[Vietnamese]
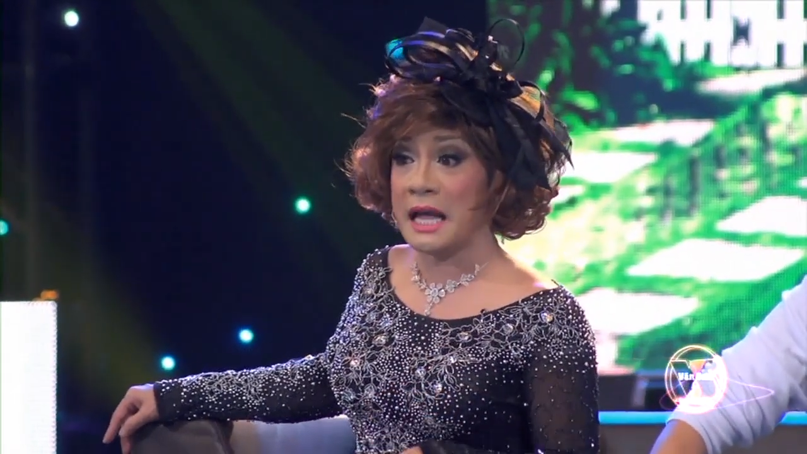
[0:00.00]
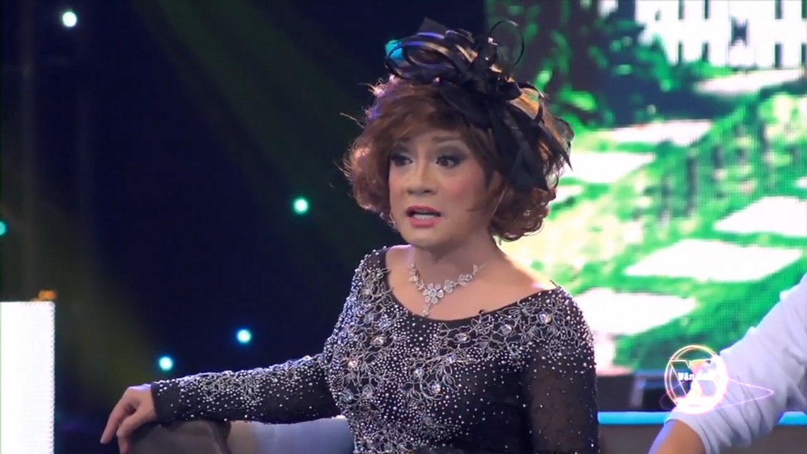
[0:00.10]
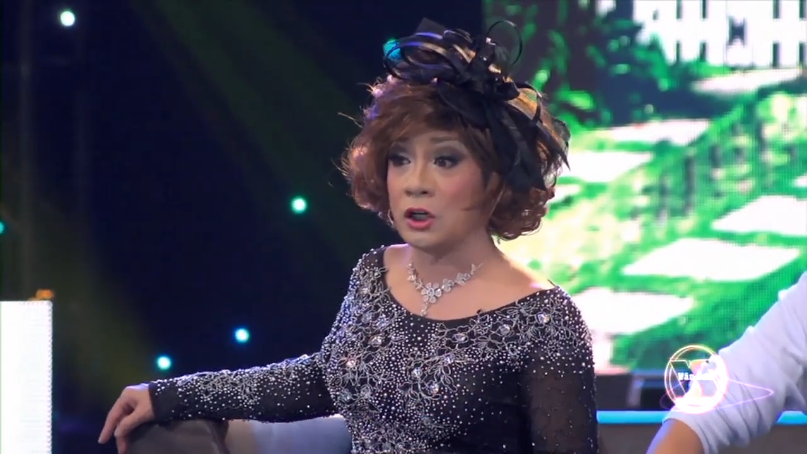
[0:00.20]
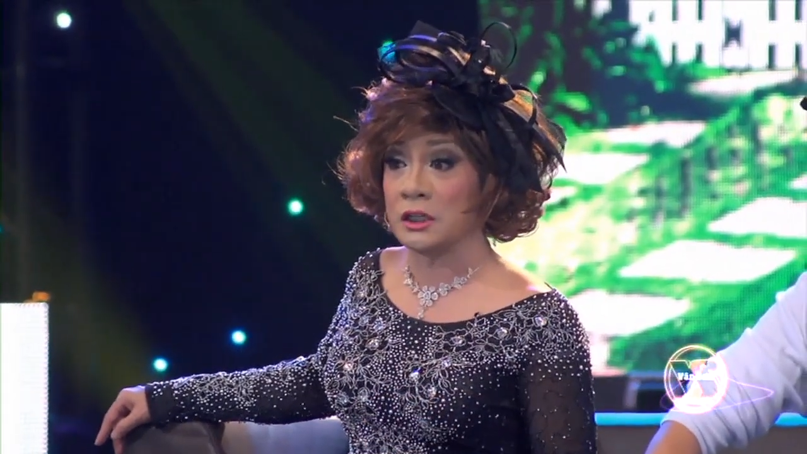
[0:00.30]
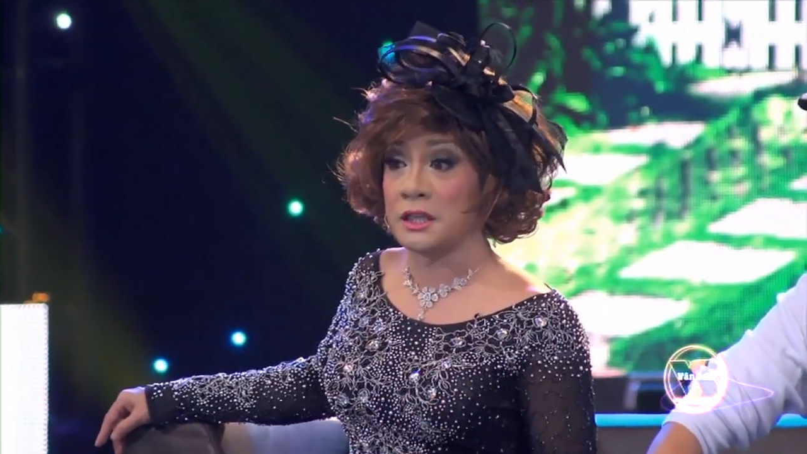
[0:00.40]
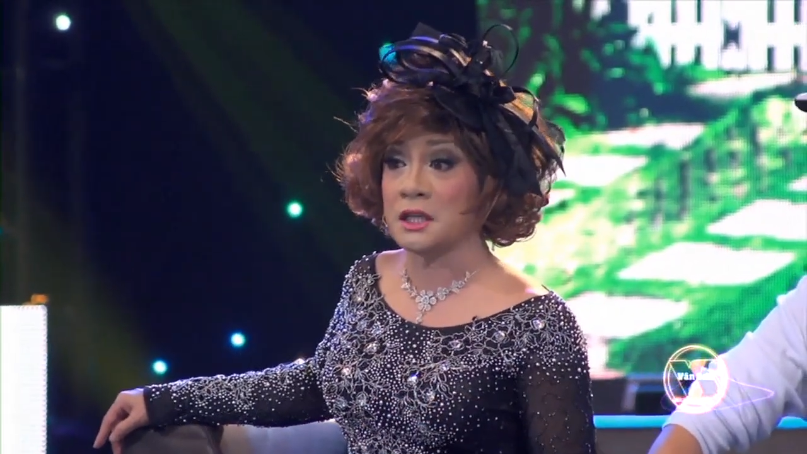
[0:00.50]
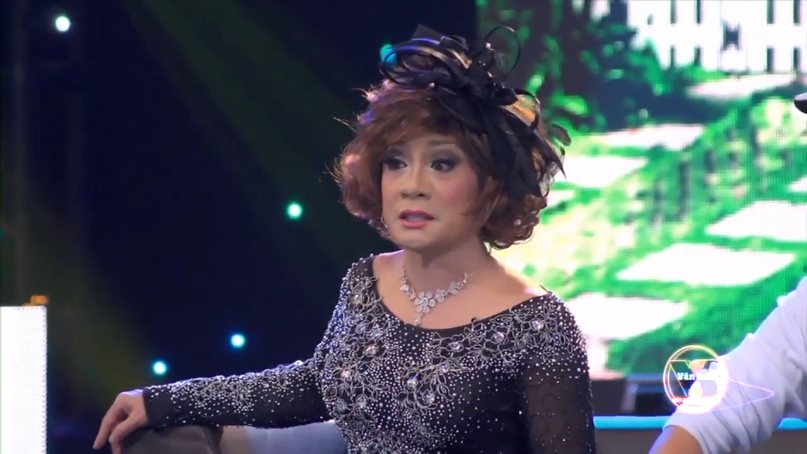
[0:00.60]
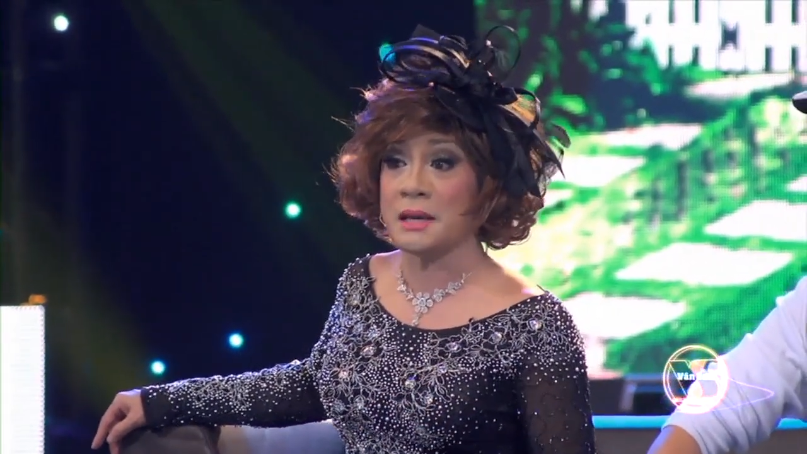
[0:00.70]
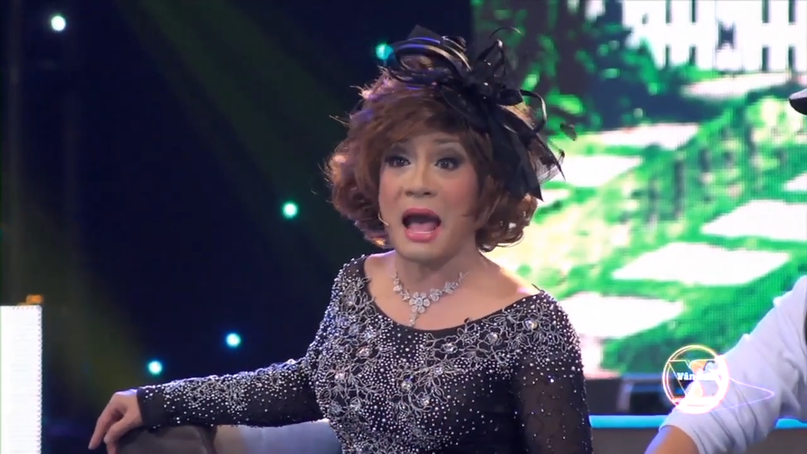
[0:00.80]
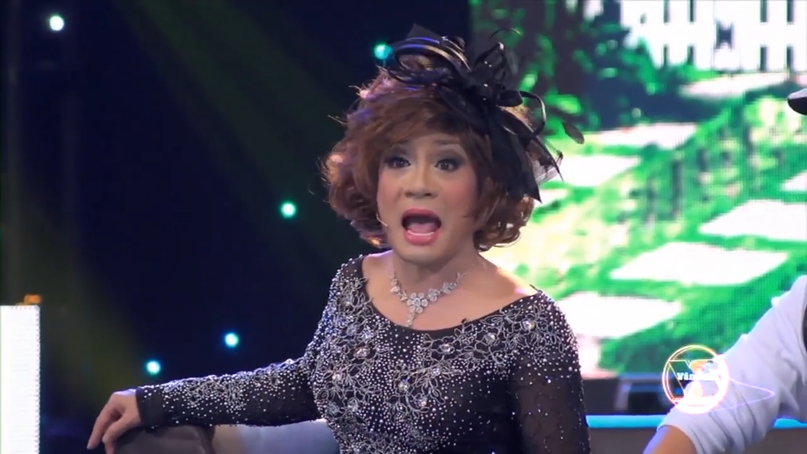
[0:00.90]
người ta cười, người ta
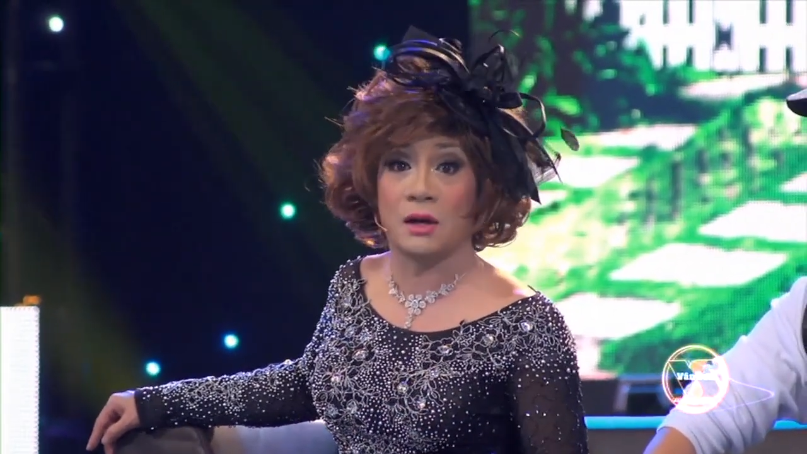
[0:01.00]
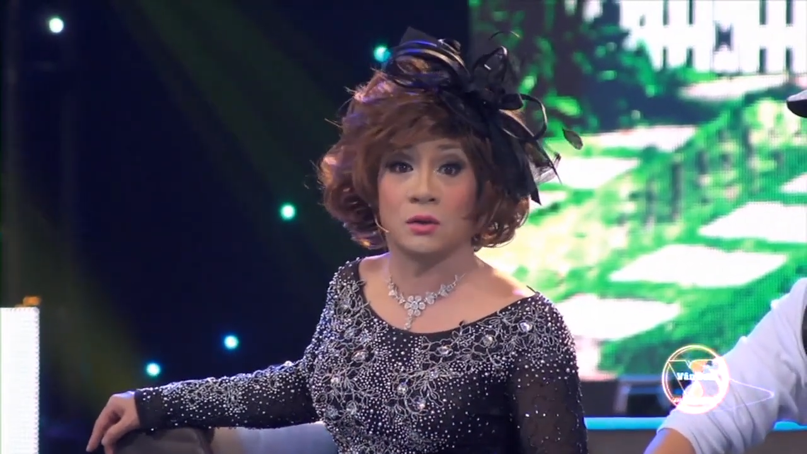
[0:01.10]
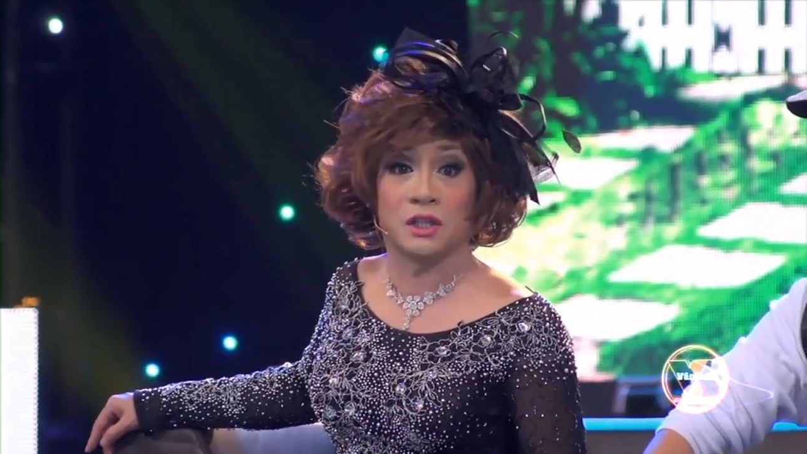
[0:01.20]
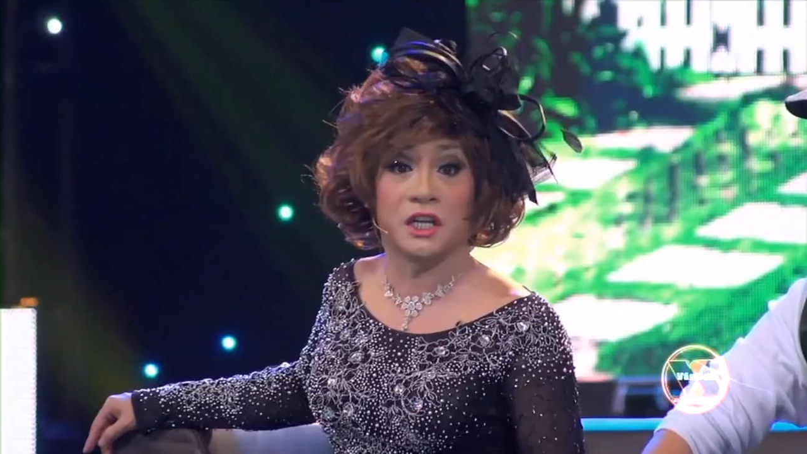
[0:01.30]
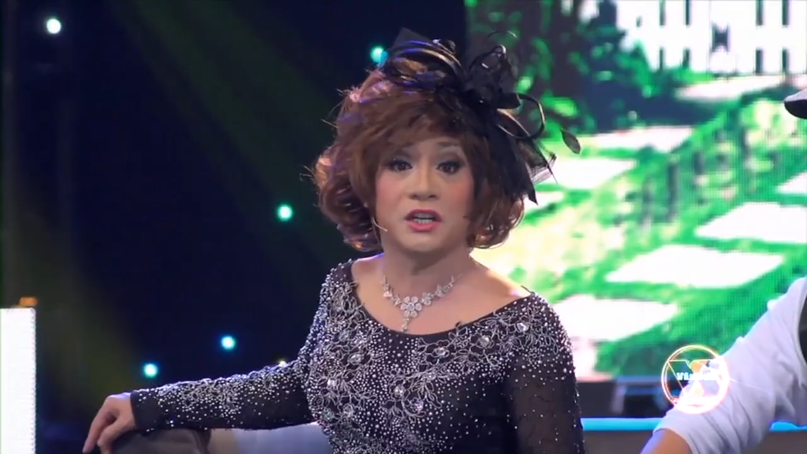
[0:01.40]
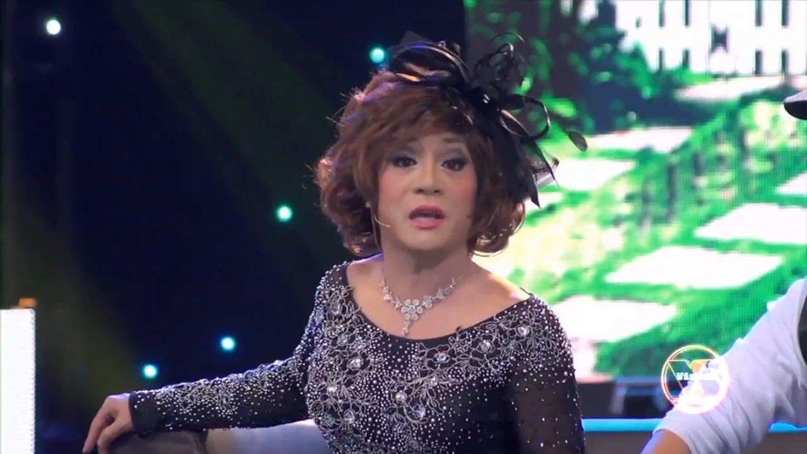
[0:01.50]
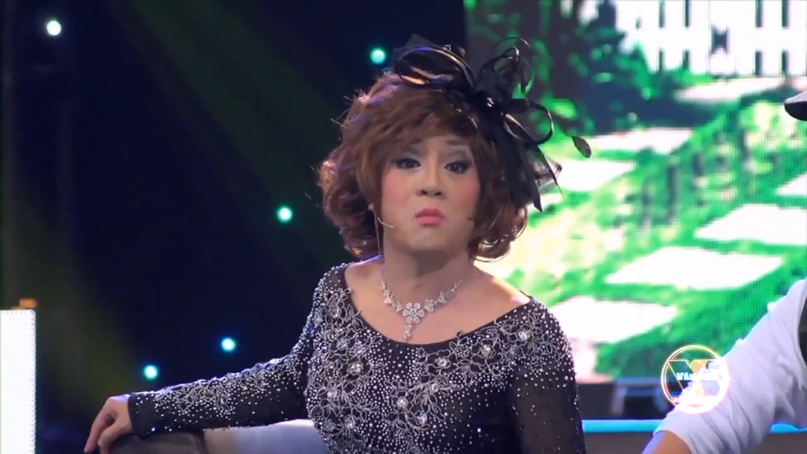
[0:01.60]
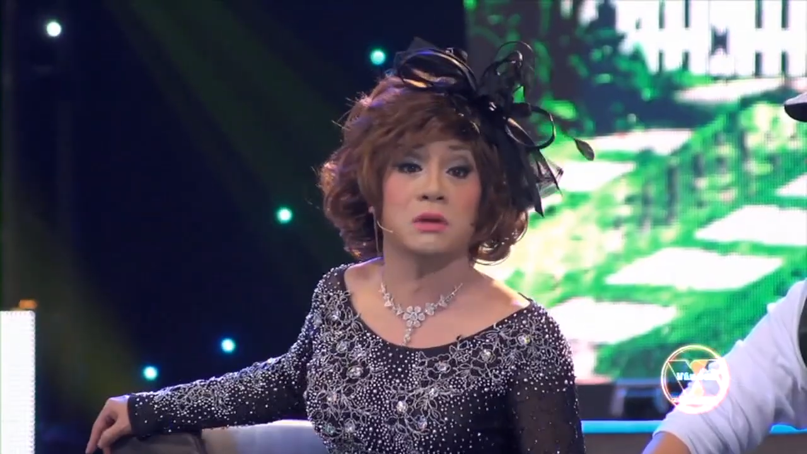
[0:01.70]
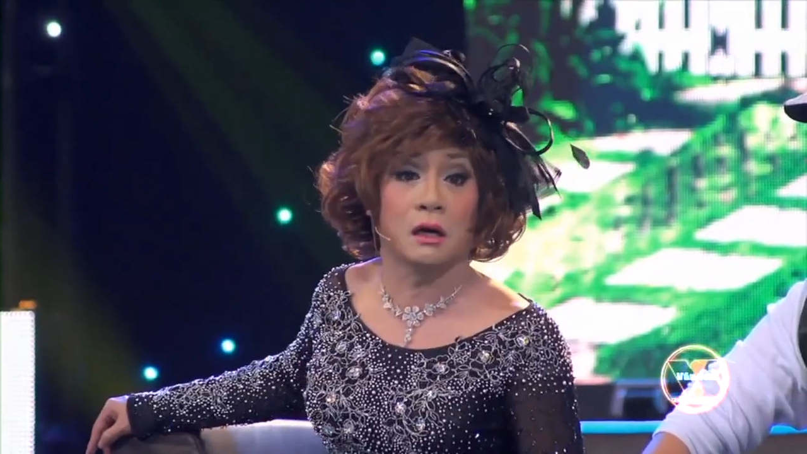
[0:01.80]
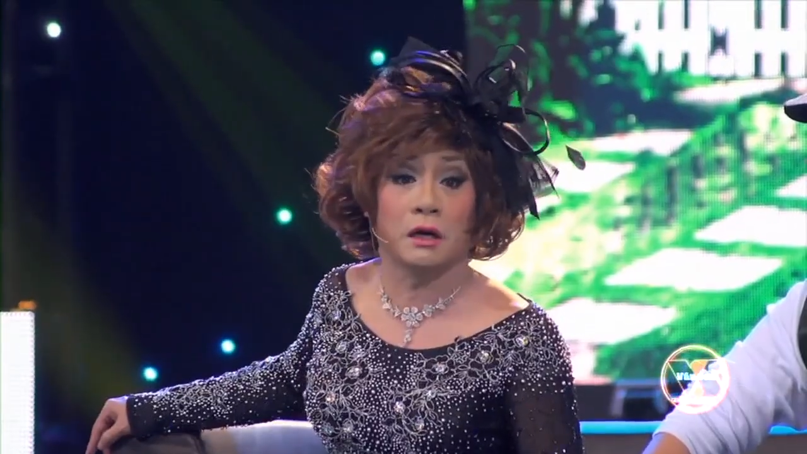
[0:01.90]
thích tới bà luôn, tự nhiên nó
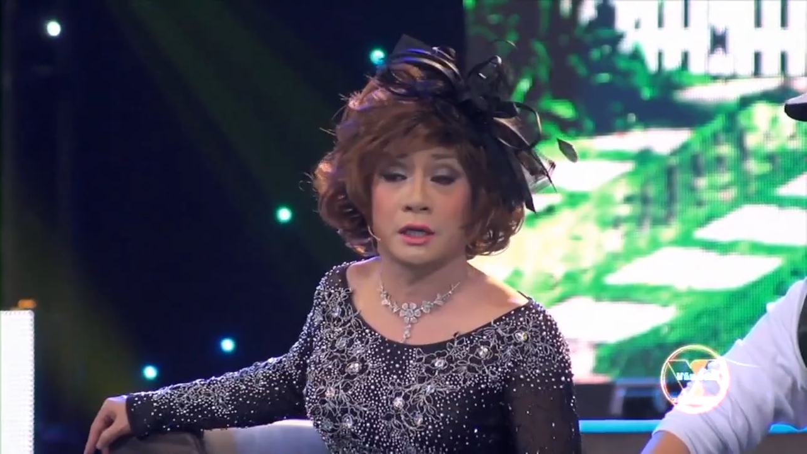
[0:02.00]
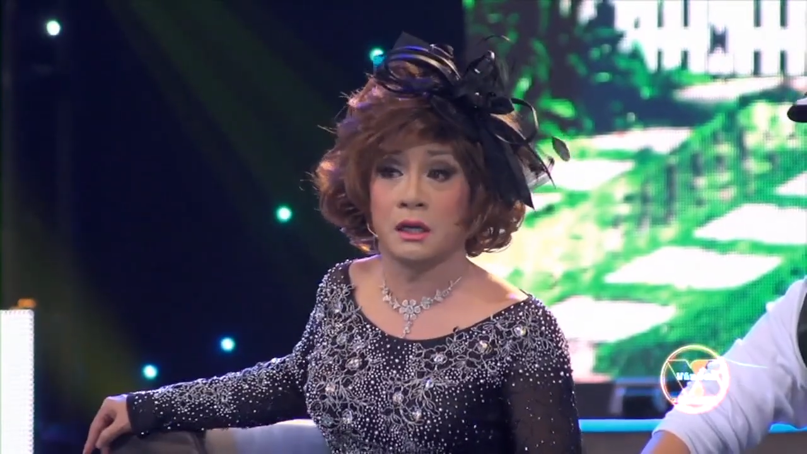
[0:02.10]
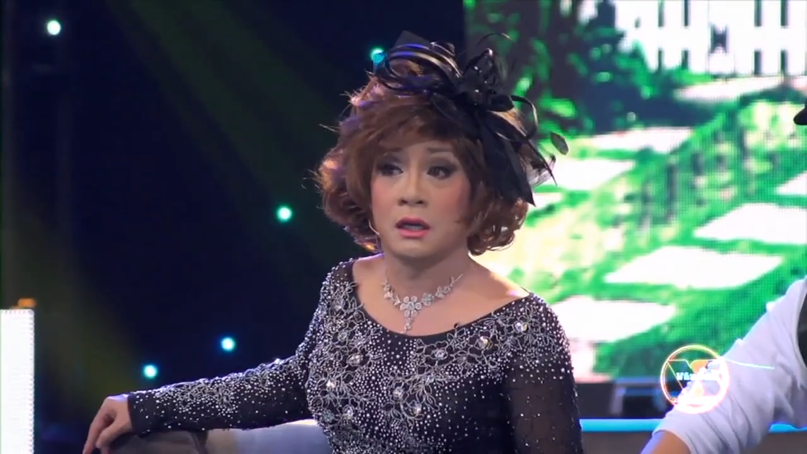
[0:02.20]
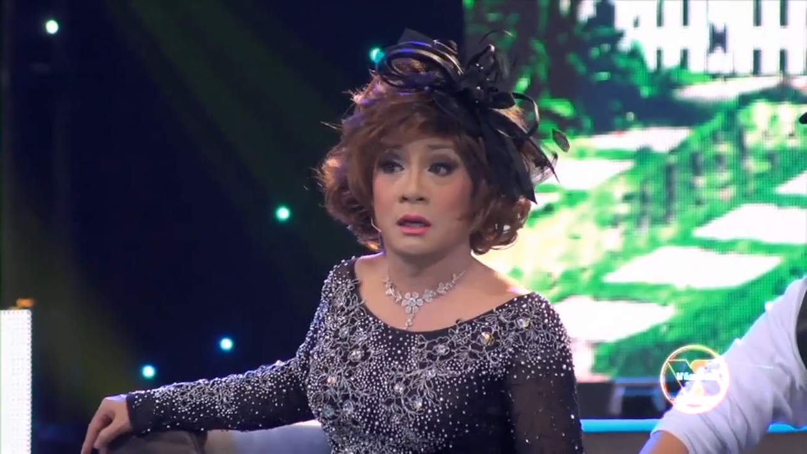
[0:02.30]
chống cười.